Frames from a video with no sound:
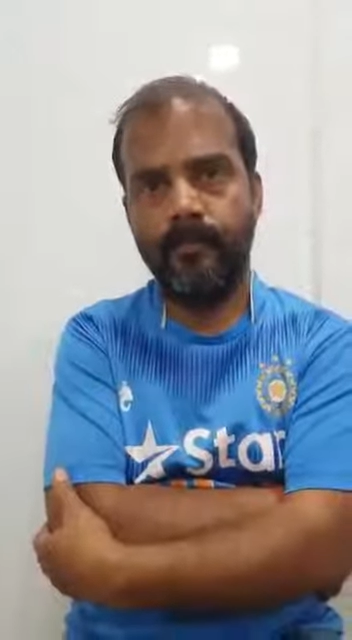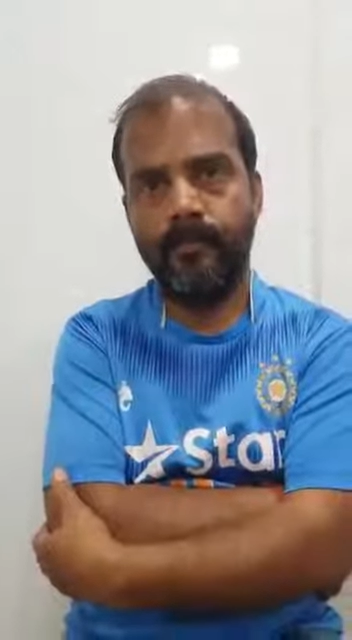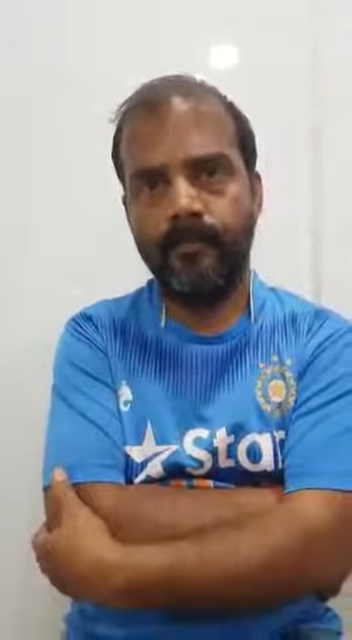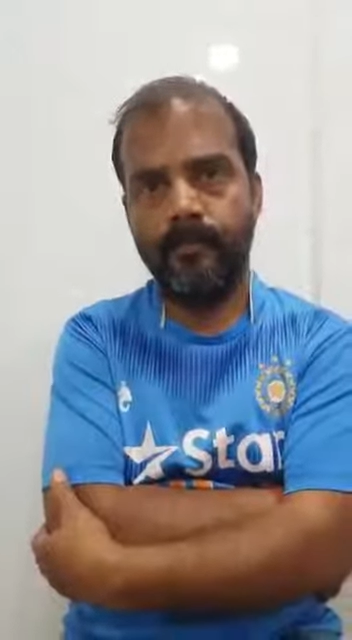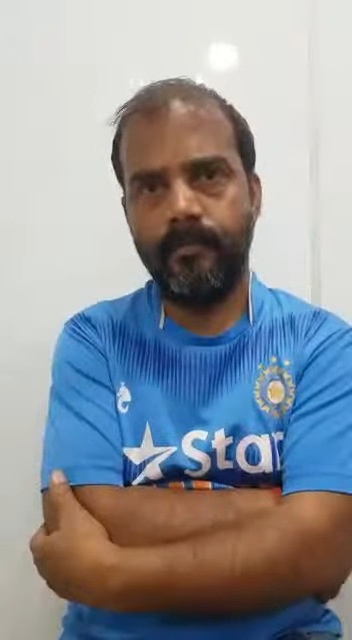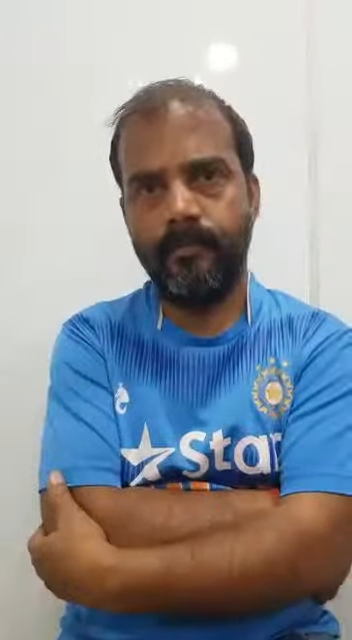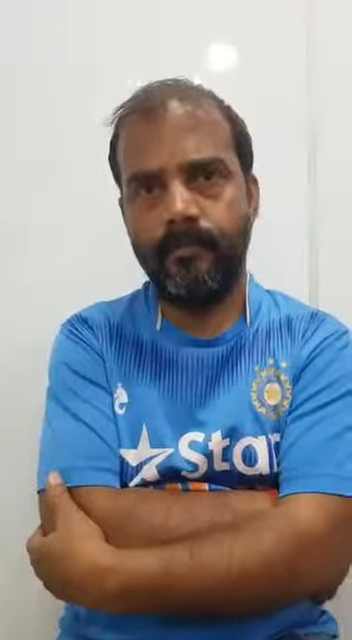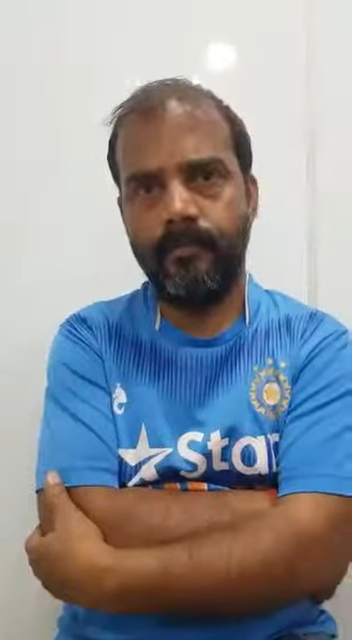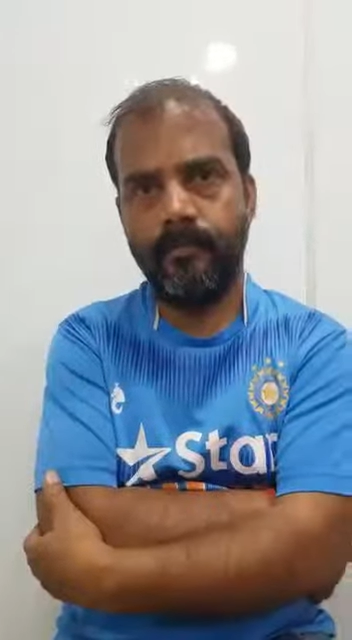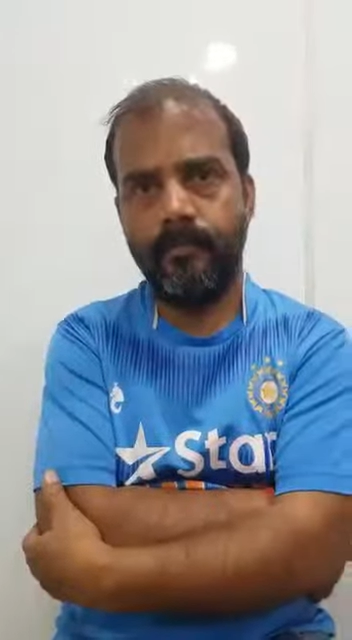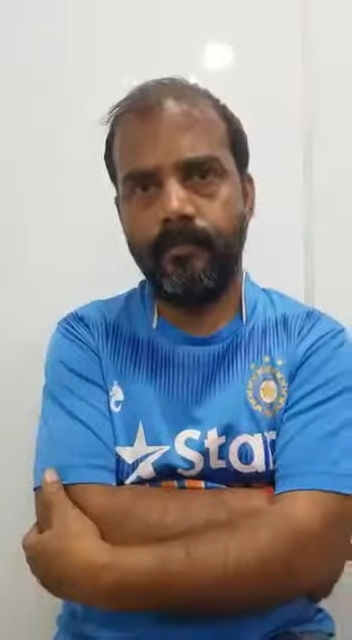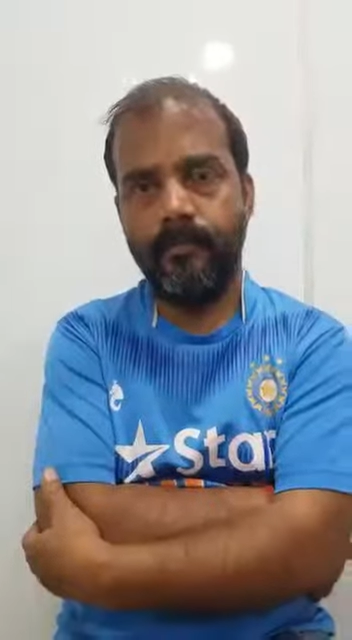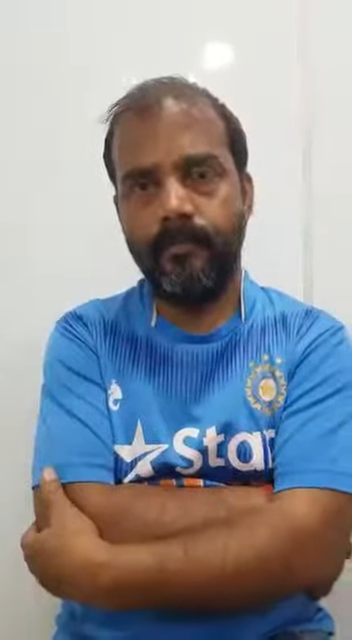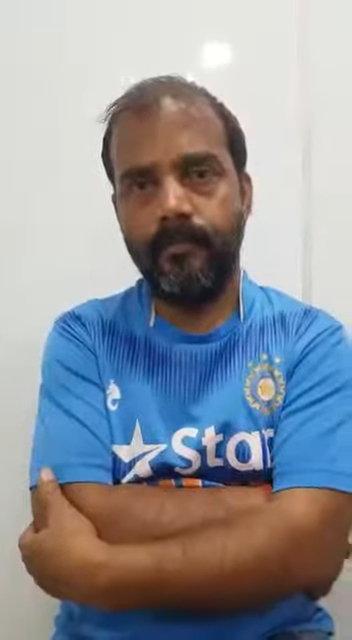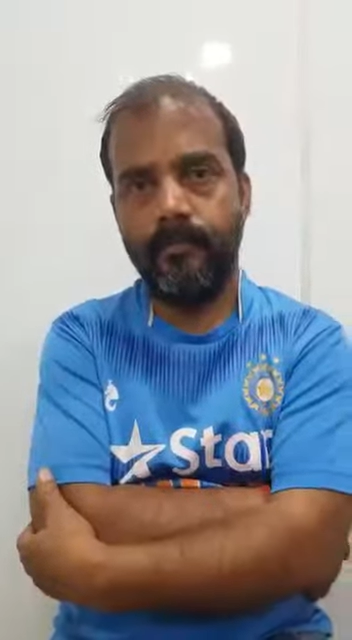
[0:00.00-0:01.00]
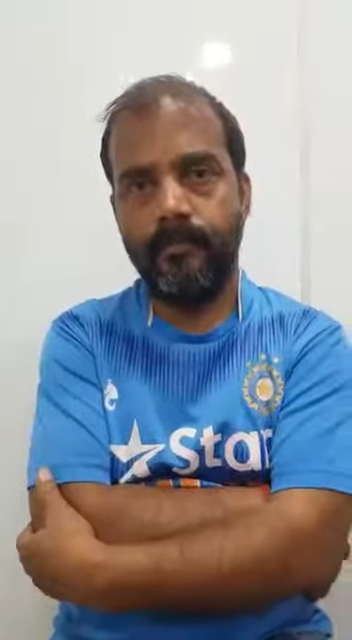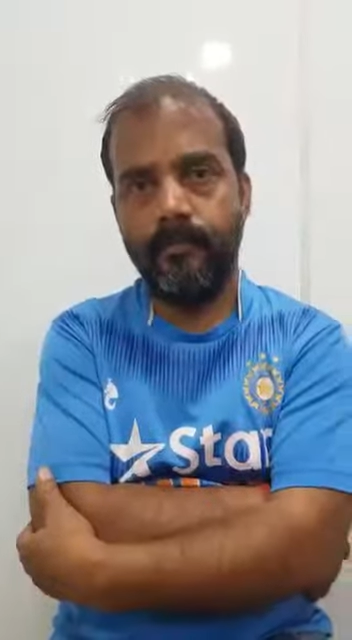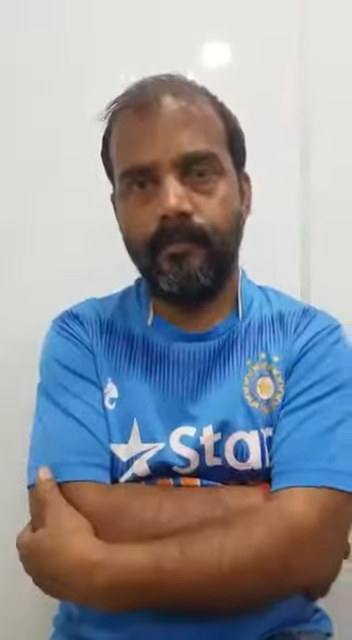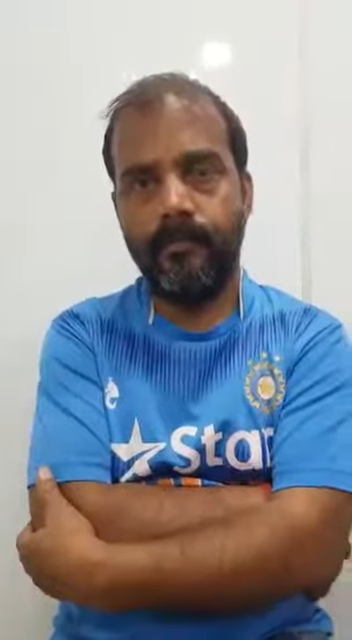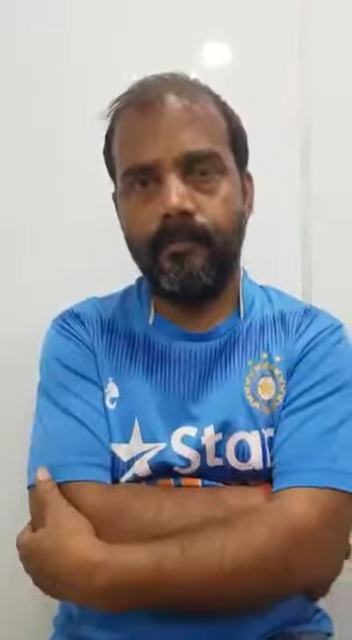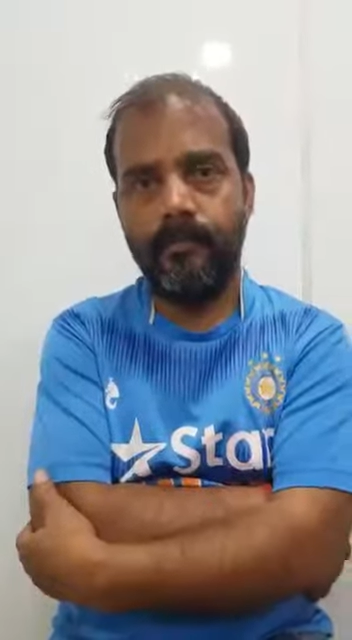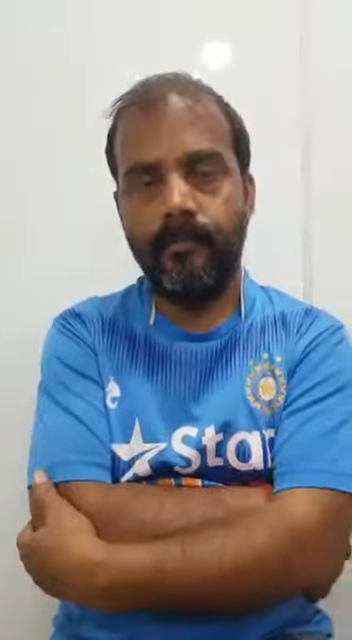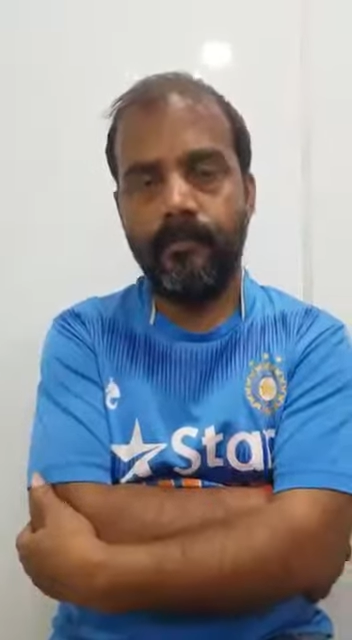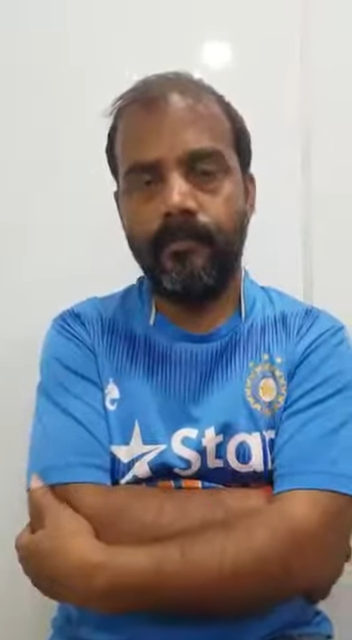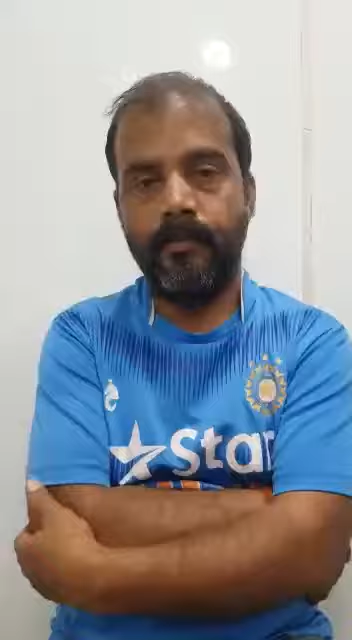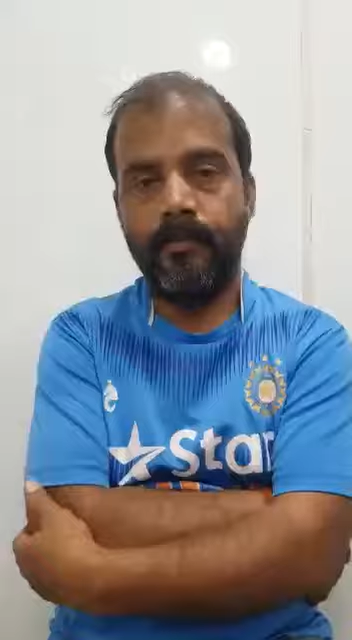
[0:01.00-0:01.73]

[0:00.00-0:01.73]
आप क्या संदेश देना चाहेंगे